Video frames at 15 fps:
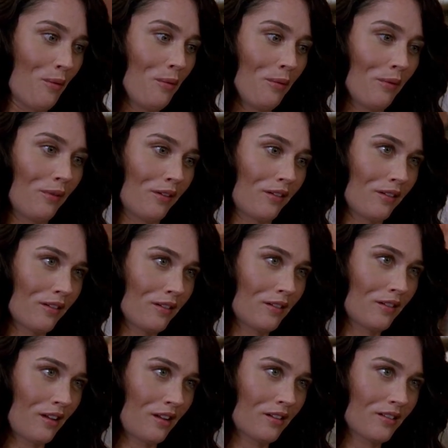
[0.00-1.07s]
No.
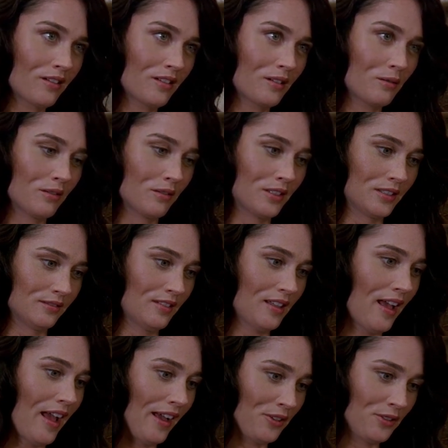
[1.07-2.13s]

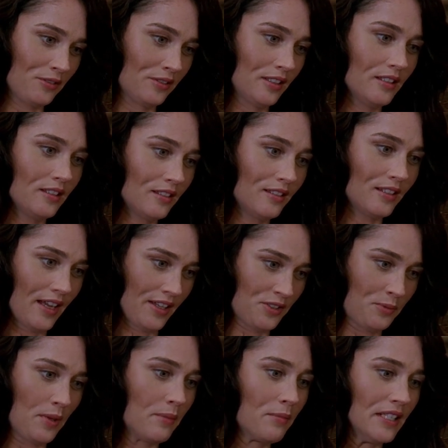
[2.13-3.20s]
Bueno, en realidad
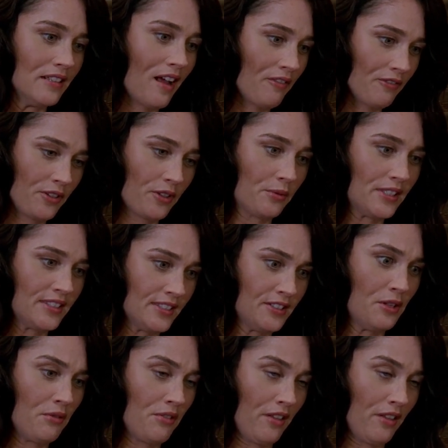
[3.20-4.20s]
sí, pero no por la